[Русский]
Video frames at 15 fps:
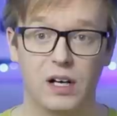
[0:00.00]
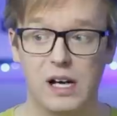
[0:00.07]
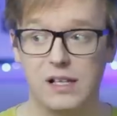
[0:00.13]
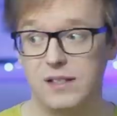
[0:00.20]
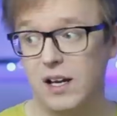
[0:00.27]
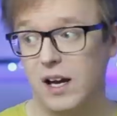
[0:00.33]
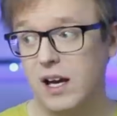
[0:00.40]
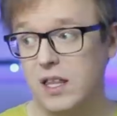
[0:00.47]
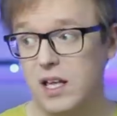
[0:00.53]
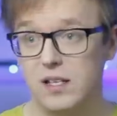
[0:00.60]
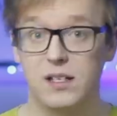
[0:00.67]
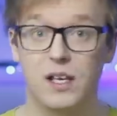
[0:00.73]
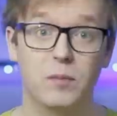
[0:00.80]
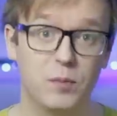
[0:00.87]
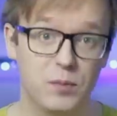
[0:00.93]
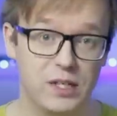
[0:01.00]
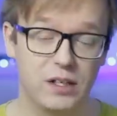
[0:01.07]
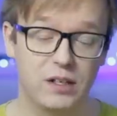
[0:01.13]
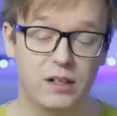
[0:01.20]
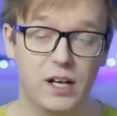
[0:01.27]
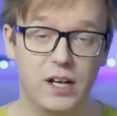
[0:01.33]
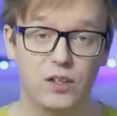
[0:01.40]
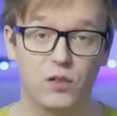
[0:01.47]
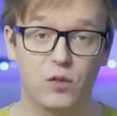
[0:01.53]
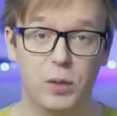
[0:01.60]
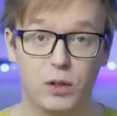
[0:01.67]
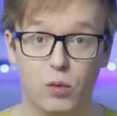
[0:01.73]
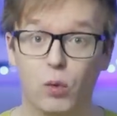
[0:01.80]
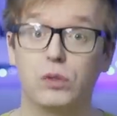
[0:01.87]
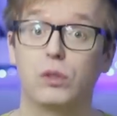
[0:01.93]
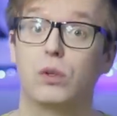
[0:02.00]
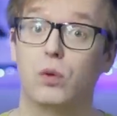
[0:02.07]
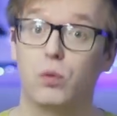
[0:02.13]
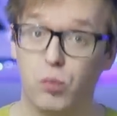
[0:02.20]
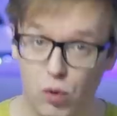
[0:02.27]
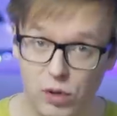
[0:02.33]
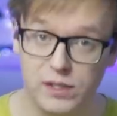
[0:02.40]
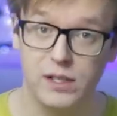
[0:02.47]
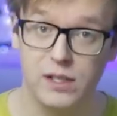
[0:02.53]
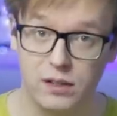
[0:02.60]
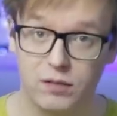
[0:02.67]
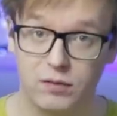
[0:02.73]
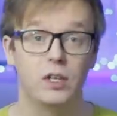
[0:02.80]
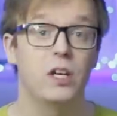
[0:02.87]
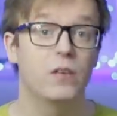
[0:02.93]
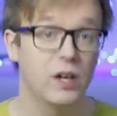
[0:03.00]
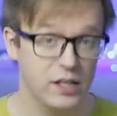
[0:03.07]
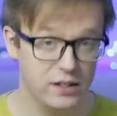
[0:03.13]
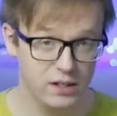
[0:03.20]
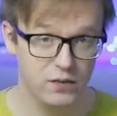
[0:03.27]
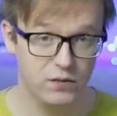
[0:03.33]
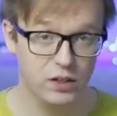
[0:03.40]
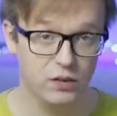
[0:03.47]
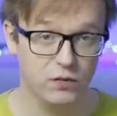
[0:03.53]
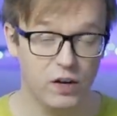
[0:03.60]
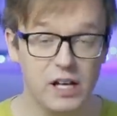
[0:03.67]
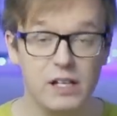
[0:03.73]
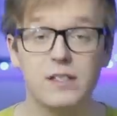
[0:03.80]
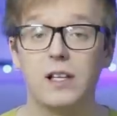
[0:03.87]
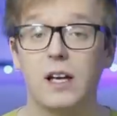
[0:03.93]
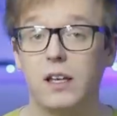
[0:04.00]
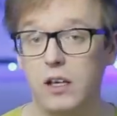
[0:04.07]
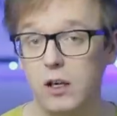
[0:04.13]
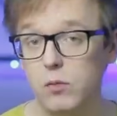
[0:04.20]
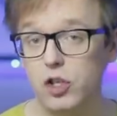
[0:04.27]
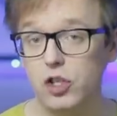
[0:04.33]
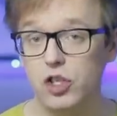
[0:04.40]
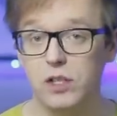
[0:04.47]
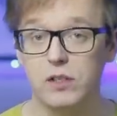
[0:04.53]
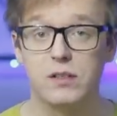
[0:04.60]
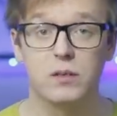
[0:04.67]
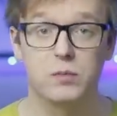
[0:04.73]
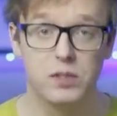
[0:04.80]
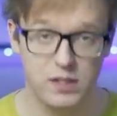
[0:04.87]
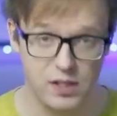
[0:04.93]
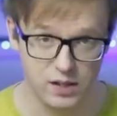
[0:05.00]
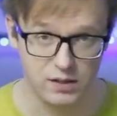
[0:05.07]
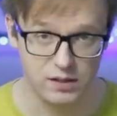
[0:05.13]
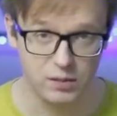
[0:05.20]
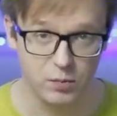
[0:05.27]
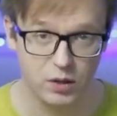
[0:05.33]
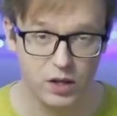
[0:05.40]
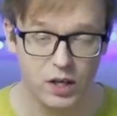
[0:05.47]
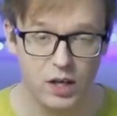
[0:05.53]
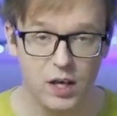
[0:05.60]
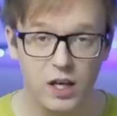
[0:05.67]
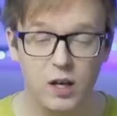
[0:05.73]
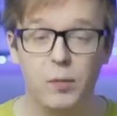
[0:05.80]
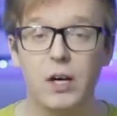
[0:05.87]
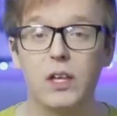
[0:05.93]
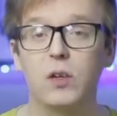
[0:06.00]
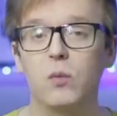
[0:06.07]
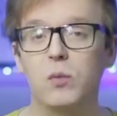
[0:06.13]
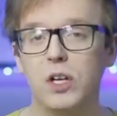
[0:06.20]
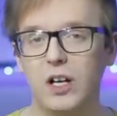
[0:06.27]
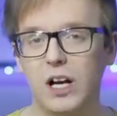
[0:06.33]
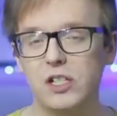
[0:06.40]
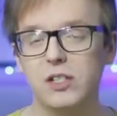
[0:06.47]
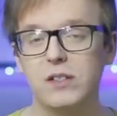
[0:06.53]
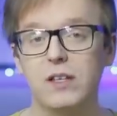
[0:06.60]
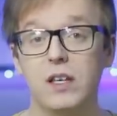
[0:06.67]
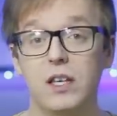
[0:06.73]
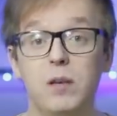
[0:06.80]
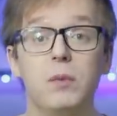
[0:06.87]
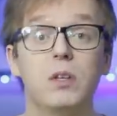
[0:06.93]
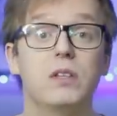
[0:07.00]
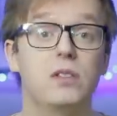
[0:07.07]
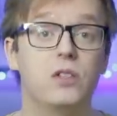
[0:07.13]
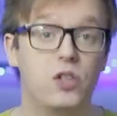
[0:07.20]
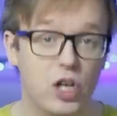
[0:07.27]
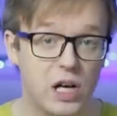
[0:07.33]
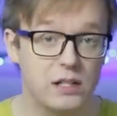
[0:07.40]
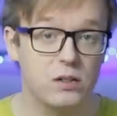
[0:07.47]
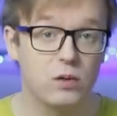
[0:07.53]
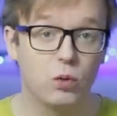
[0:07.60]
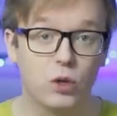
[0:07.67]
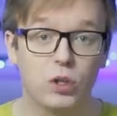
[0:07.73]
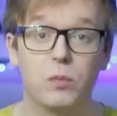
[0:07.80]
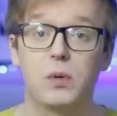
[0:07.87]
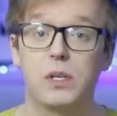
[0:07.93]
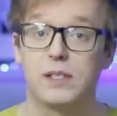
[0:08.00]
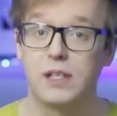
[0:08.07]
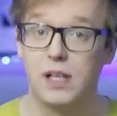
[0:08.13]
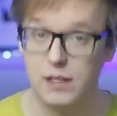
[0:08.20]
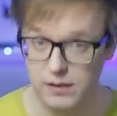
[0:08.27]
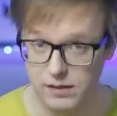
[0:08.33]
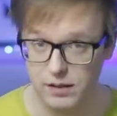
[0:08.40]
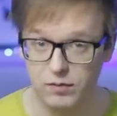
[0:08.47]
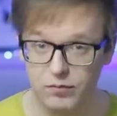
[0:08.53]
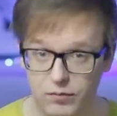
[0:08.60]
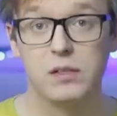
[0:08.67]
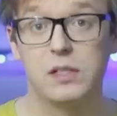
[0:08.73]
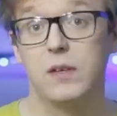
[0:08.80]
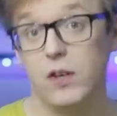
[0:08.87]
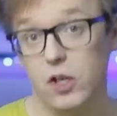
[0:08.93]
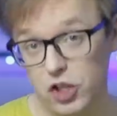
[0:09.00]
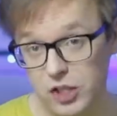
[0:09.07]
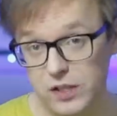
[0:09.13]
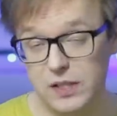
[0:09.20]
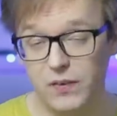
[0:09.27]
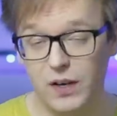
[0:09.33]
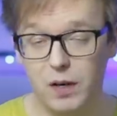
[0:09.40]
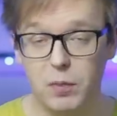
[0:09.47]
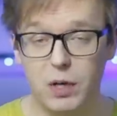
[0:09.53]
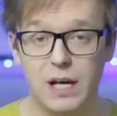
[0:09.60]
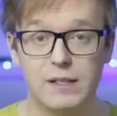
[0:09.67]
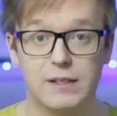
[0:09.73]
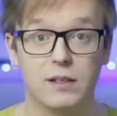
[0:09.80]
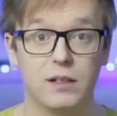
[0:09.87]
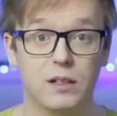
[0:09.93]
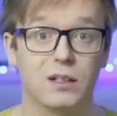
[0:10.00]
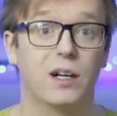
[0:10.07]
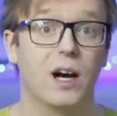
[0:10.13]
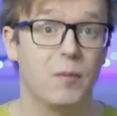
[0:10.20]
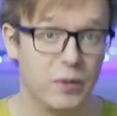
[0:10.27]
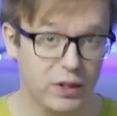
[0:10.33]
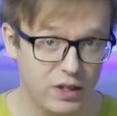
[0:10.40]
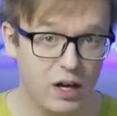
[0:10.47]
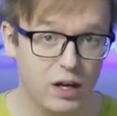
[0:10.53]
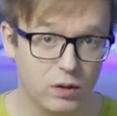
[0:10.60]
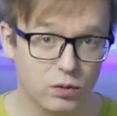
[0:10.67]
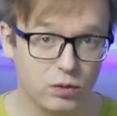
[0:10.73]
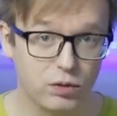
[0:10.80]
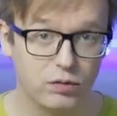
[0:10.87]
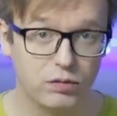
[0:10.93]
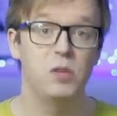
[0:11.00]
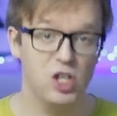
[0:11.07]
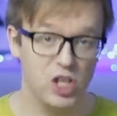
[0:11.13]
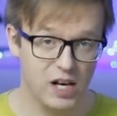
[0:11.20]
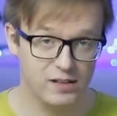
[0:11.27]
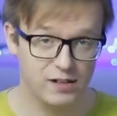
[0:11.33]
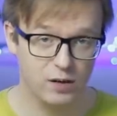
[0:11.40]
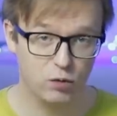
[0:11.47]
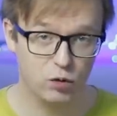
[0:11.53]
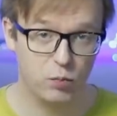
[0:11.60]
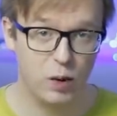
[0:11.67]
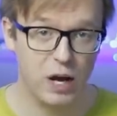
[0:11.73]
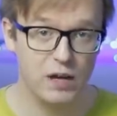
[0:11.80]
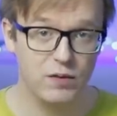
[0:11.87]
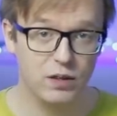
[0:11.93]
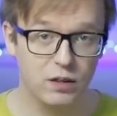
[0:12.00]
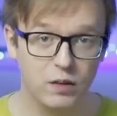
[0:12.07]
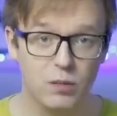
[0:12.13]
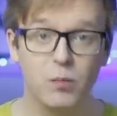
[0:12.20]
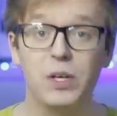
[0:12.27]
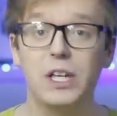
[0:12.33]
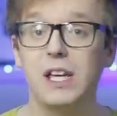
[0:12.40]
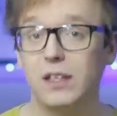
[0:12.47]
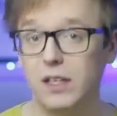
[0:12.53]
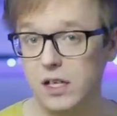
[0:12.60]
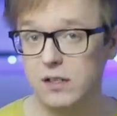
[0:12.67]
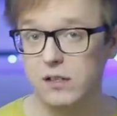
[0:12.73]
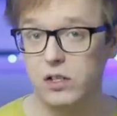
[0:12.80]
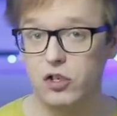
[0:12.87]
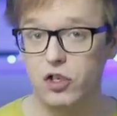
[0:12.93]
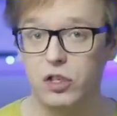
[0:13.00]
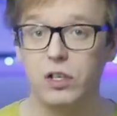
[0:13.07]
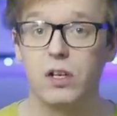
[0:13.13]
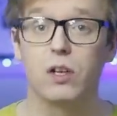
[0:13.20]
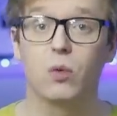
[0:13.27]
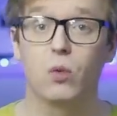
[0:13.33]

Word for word: Хотя на самом деле для этого подходит любой день. И войти в январь с таким же чистым сердцем. И поэтому, мне кажется, именно сейчас стоит признаться. Совершить своеобразный камин-аут. Меня зовут Павел, мне 34